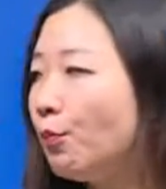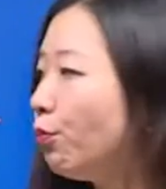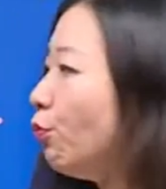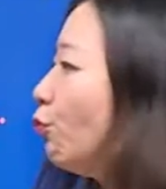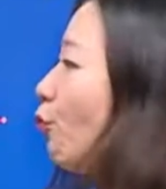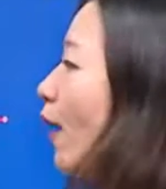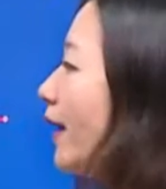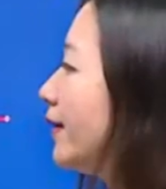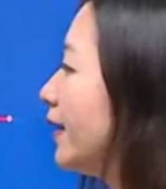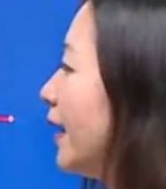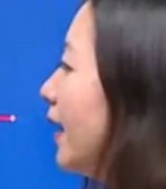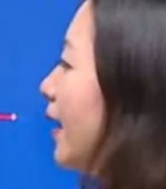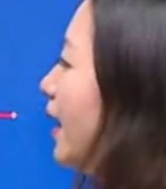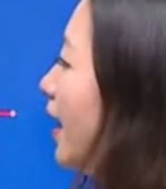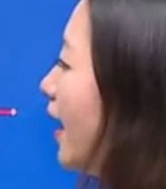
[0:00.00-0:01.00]
不管
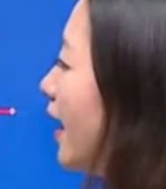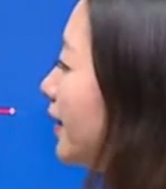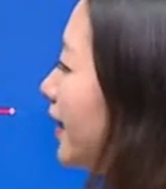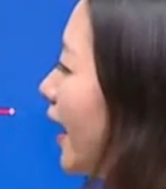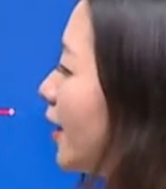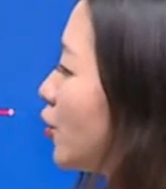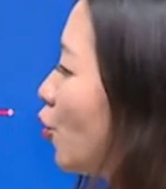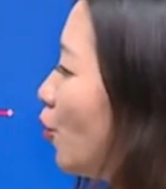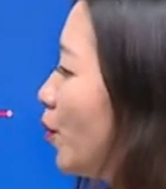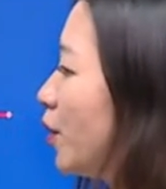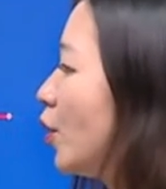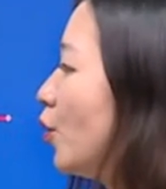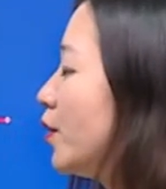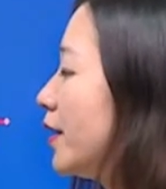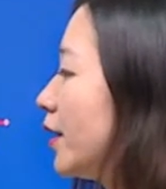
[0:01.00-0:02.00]
呢啊，它有没
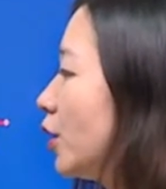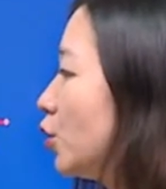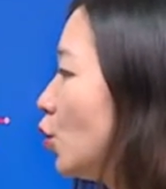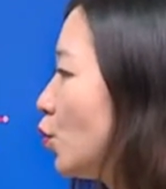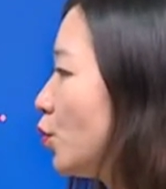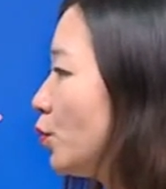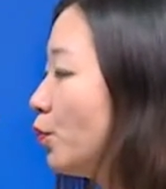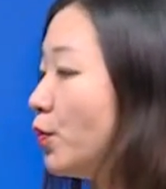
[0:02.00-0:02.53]
有那个动，